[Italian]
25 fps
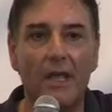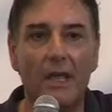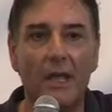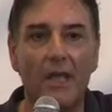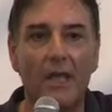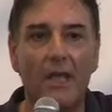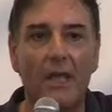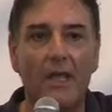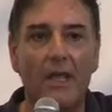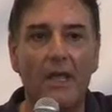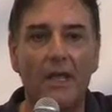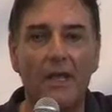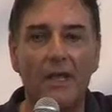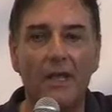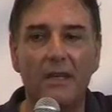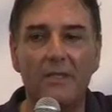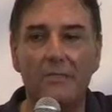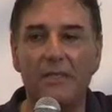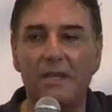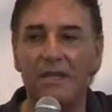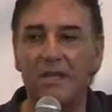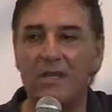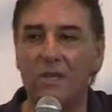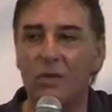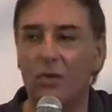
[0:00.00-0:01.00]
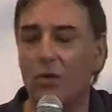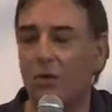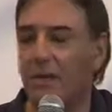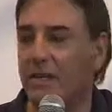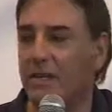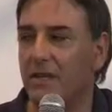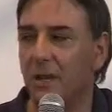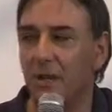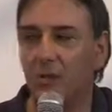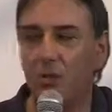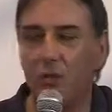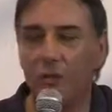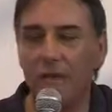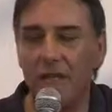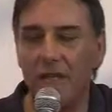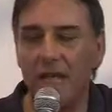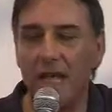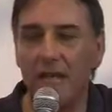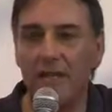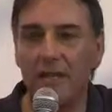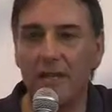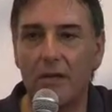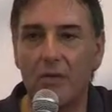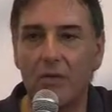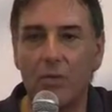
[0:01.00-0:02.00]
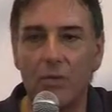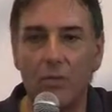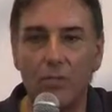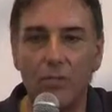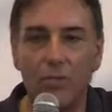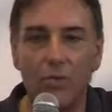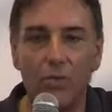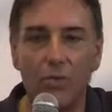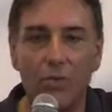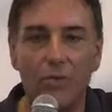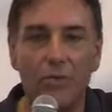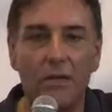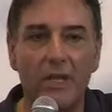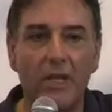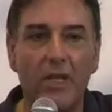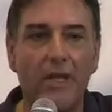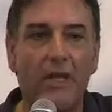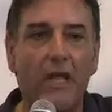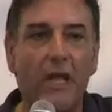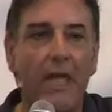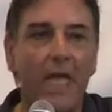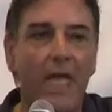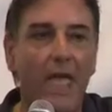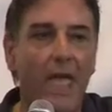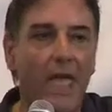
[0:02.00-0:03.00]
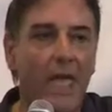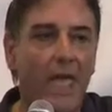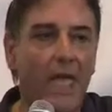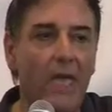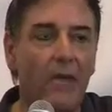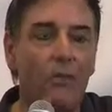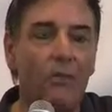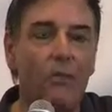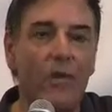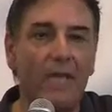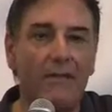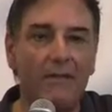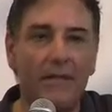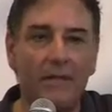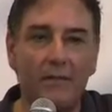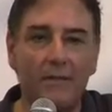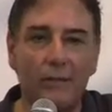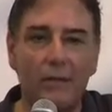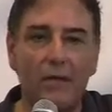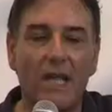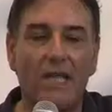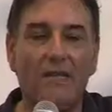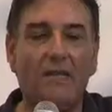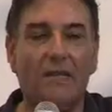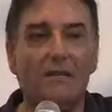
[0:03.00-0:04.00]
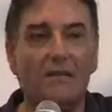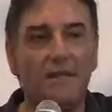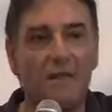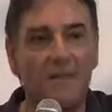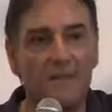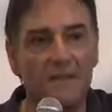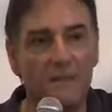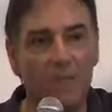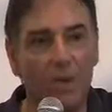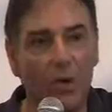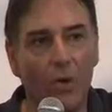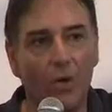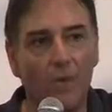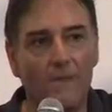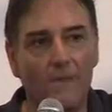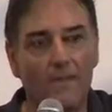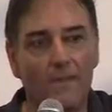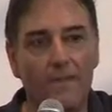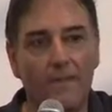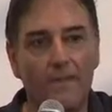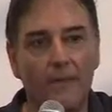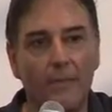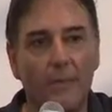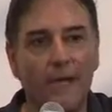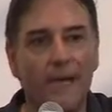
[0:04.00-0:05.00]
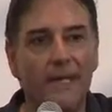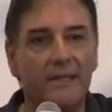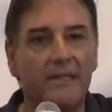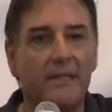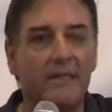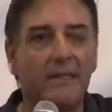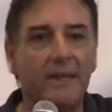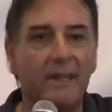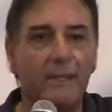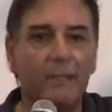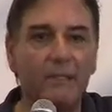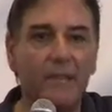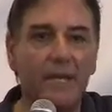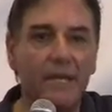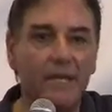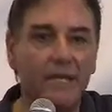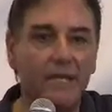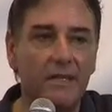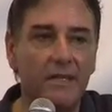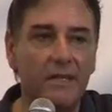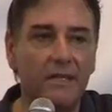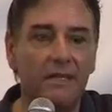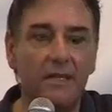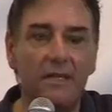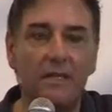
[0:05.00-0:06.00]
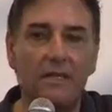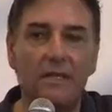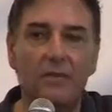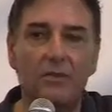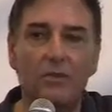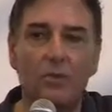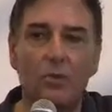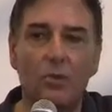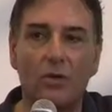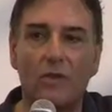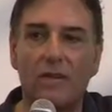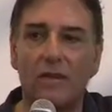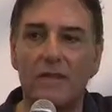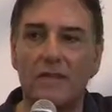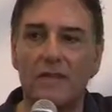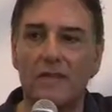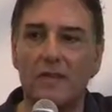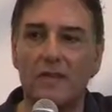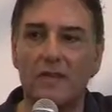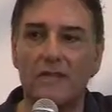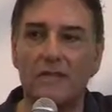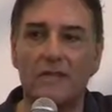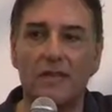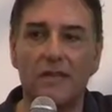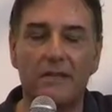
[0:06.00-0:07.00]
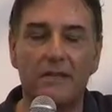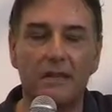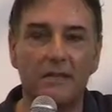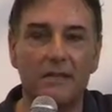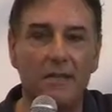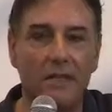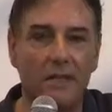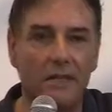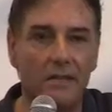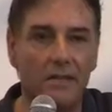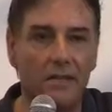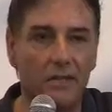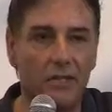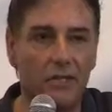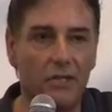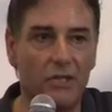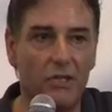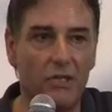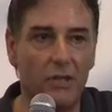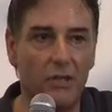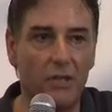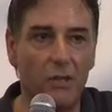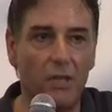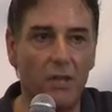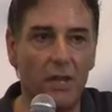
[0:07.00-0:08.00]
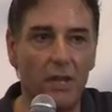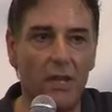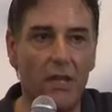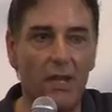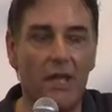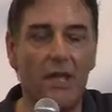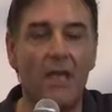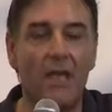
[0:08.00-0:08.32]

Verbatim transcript: eh, l'immissione di alcuni dati al computer e una telefonata di risposta da parte della Berrettini intorno alle 17.35.